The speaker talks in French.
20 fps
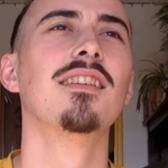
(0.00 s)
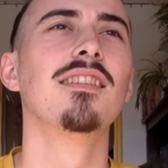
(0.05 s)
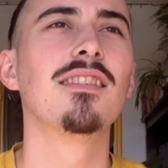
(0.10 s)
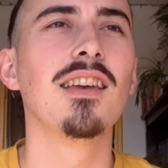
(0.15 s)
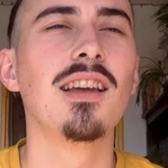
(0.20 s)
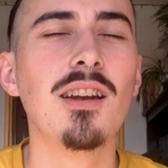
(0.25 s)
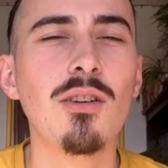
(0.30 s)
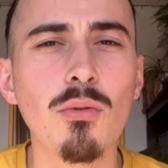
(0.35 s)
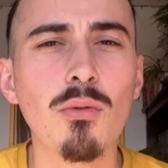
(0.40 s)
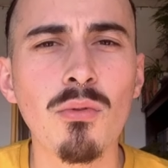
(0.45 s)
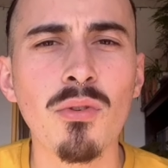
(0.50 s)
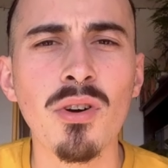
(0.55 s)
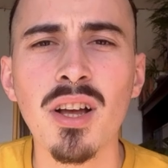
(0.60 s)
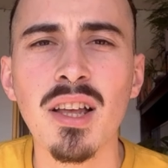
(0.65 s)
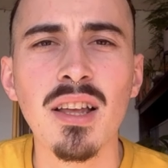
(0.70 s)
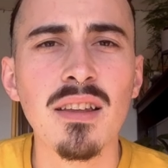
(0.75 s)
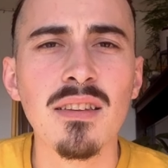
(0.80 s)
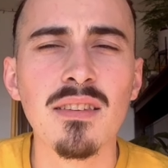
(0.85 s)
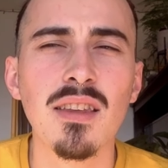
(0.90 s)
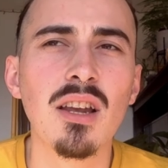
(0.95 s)
c'est long,
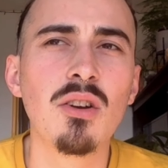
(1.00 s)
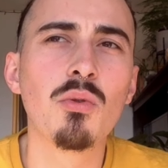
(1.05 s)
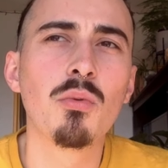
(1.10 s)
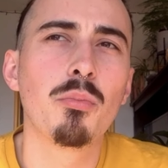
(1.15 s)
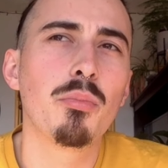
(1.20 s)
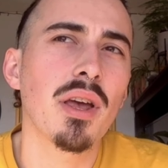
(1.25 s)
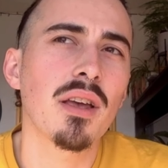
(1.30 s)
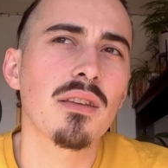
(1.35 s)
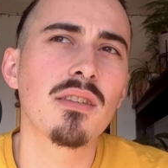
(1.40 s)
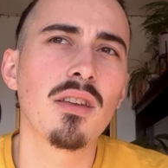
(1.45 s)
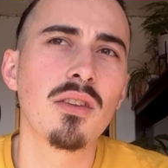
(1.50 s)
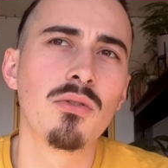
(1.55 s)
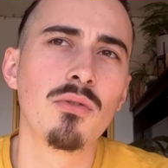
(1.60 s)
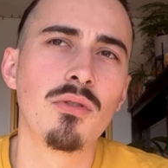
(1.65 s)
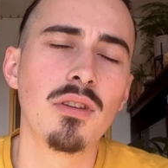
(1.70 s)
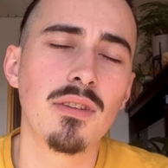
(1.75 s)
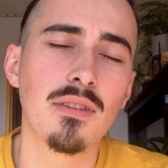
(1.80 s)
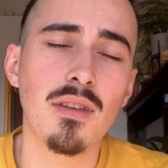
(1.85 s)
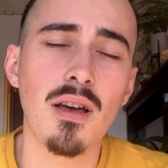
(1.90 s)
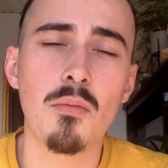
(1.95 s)
c'est long, personne ne
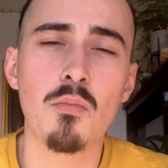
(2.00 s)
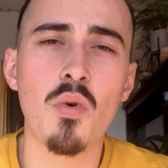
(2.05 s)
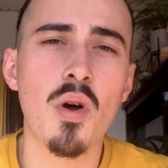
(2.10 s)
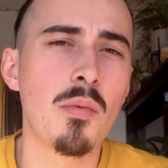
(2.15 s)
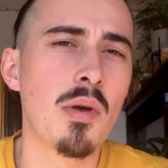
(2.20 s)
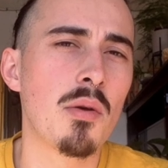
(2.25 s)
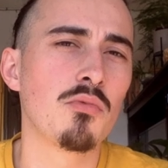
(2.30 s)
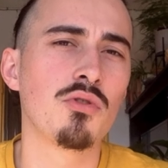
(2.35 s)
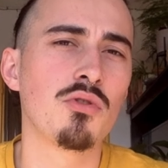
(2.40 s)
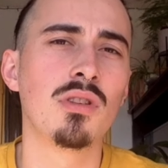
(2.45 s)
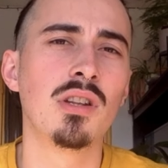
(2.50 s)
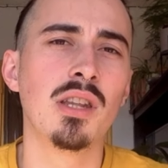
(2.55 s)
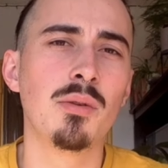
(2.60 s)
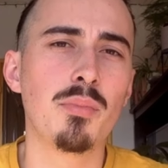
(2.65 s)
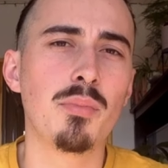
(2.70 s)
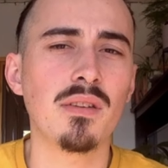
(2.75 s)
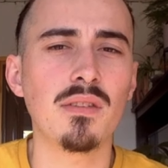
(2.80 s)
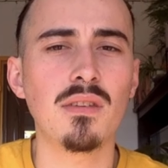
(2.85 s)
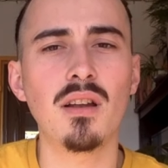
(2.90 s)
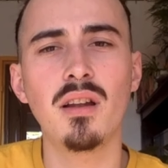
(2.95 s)
lit ça, moi-même je ne lis
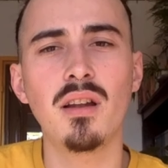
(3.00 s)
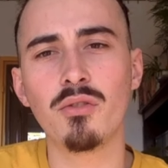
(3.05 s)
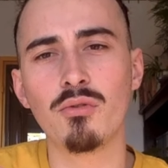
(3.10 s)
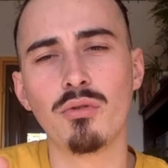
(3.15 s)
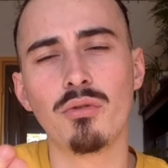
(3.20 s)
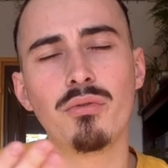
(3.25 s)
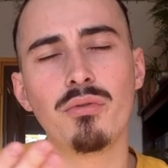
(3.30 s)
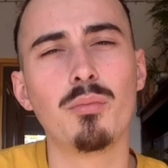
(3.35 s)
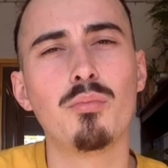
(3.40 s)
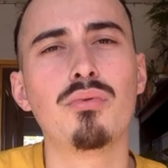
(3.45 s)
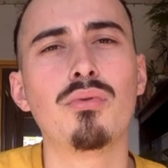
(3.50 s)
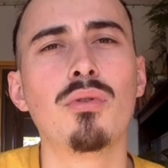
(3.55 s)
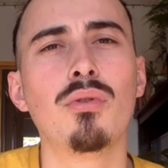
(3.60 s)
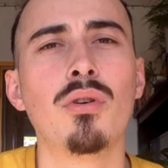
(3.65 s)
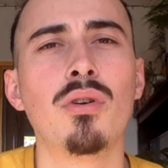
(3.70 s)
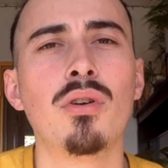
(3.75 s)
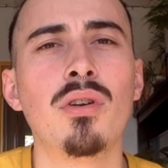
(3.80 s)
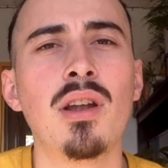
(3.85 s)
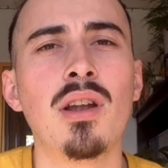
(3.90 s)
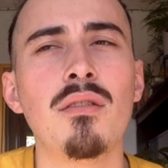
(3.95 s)
pas ça, là je le fais
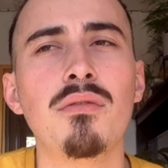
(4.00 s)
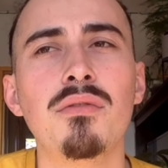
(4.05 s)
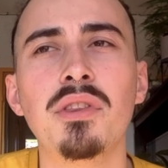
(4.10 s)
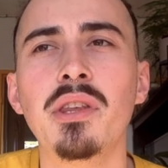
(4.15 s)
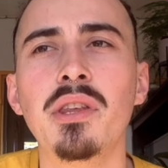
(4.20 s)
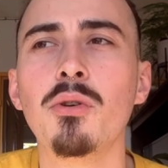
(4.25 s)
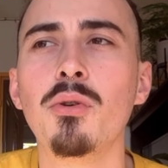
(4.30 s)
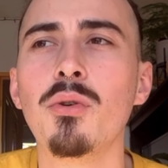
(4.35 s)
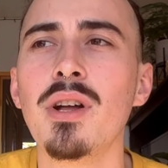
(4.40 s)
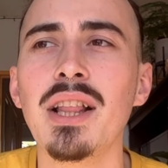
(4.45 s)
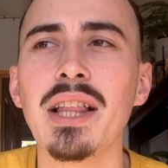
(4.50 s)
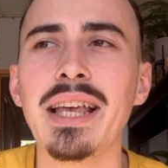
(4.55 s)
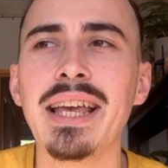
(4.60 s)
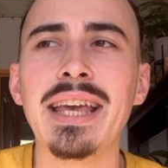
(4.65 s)
pour euh, la vidéo,